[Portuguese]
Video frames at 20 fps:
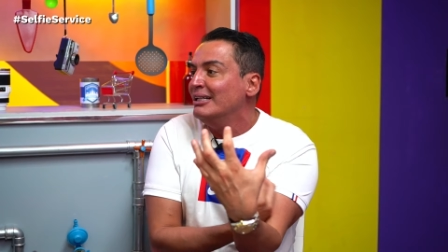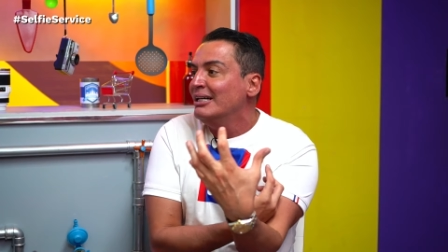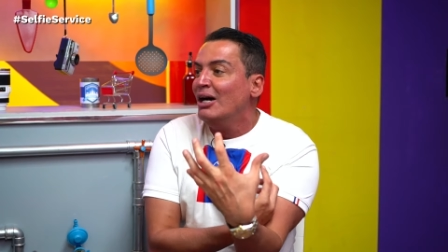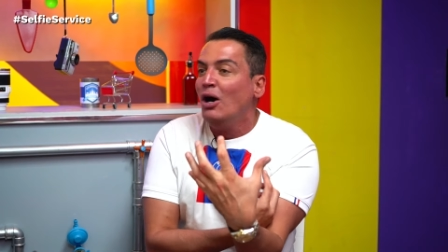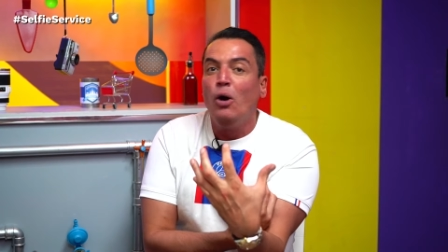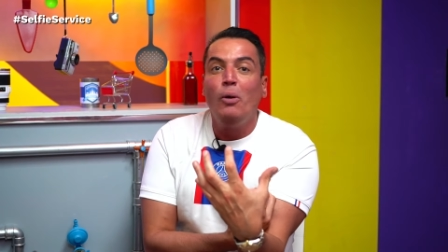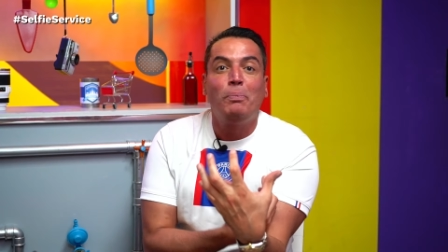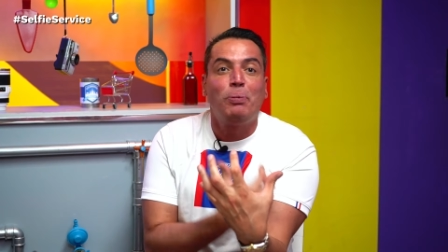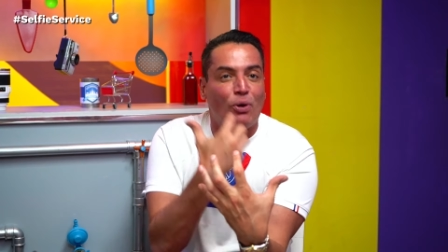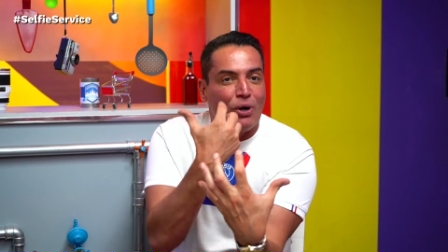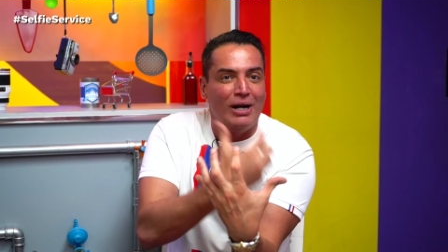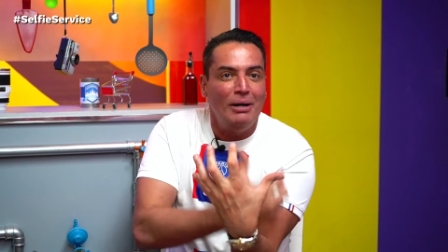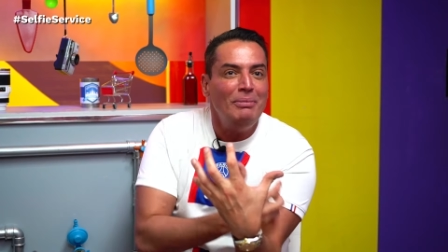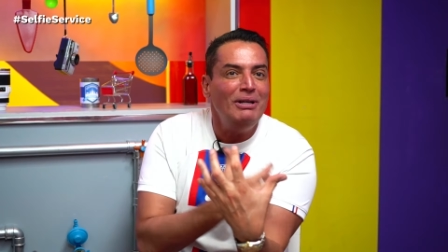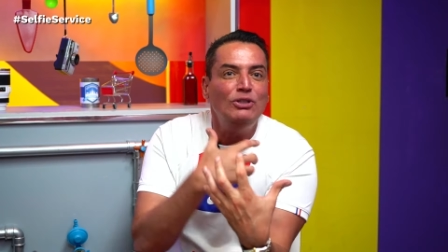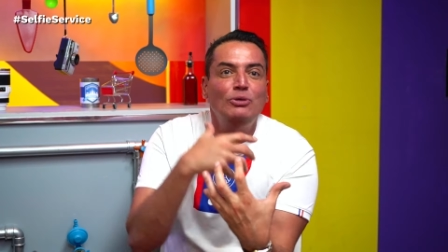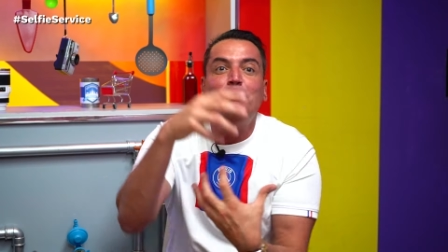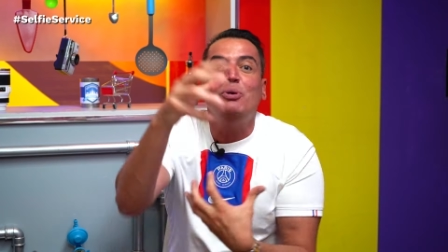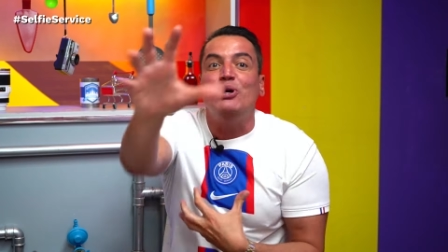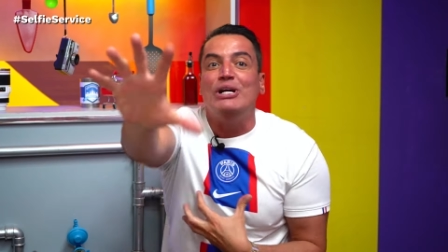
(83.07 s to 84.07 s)
O programa é do
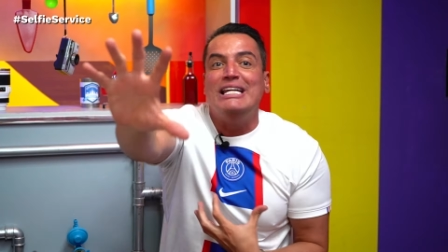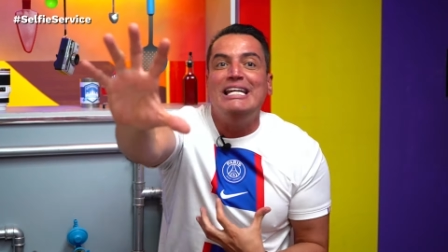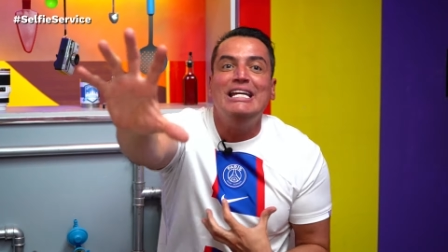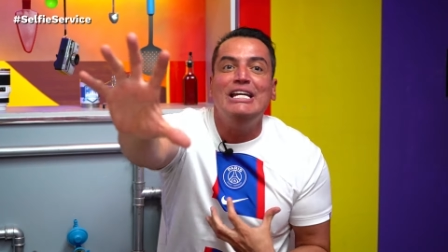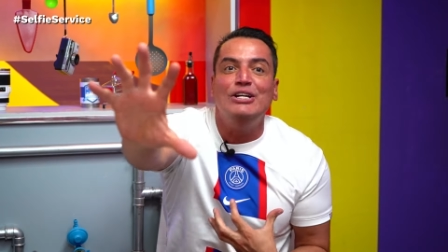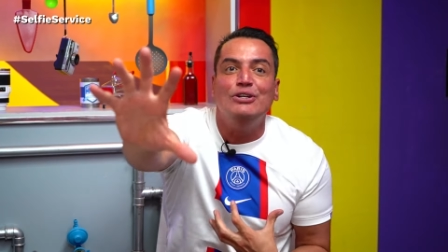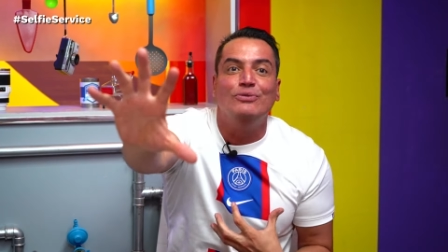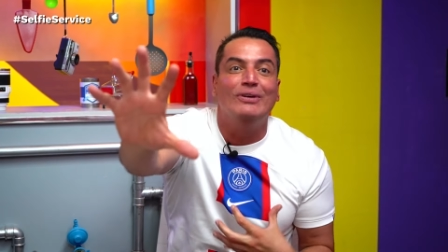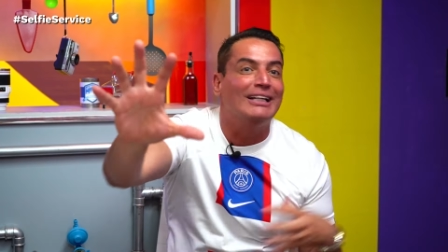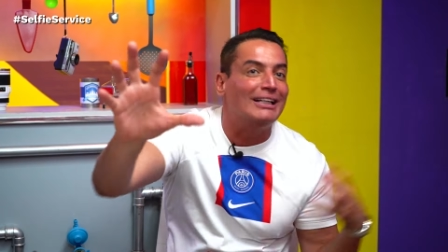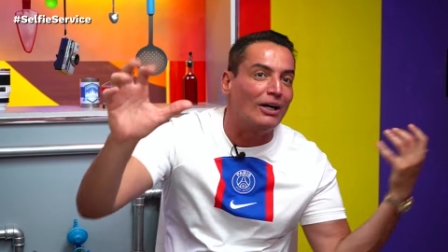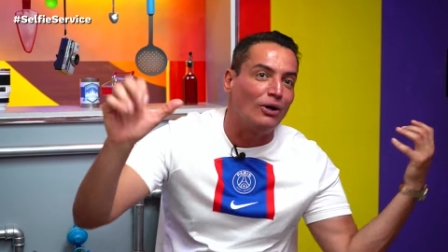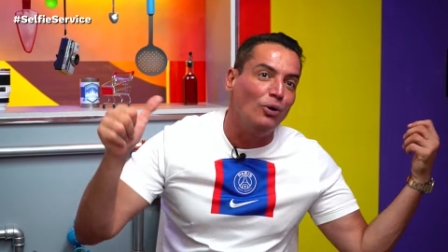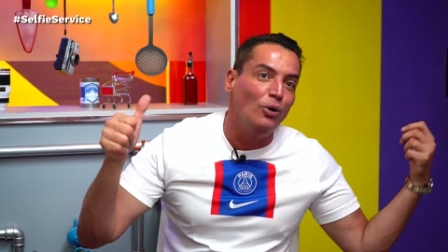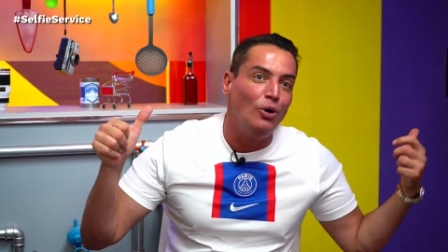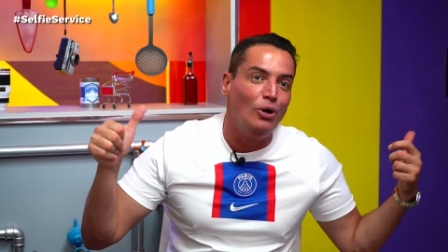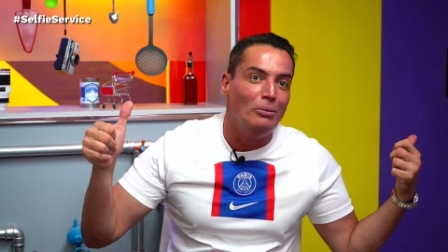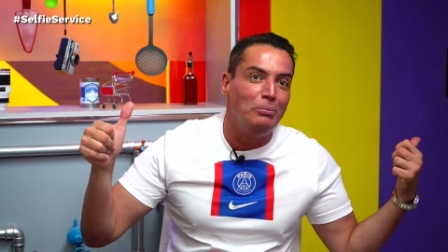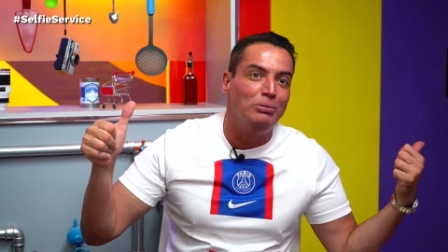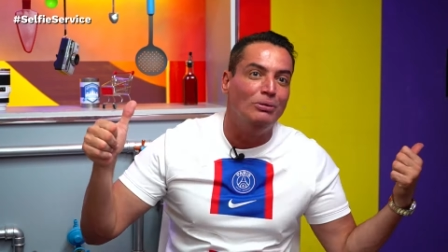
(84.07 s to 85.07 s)
Boninho, não é da
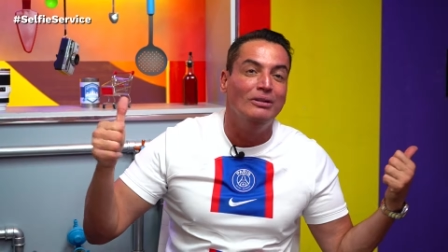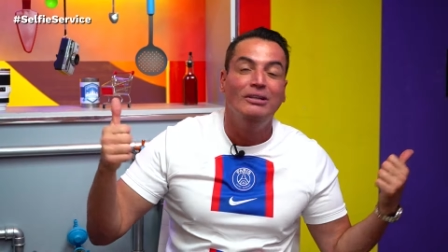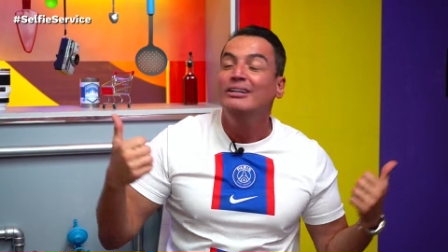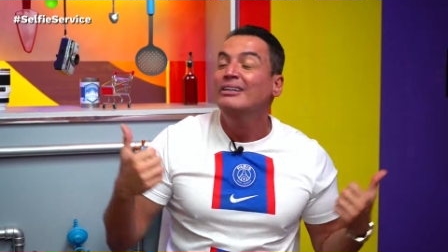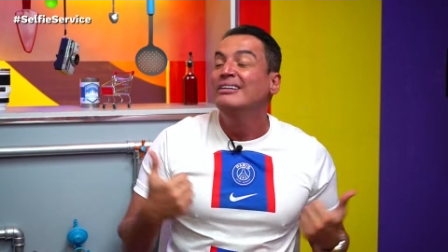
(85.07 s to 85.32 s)
Globo.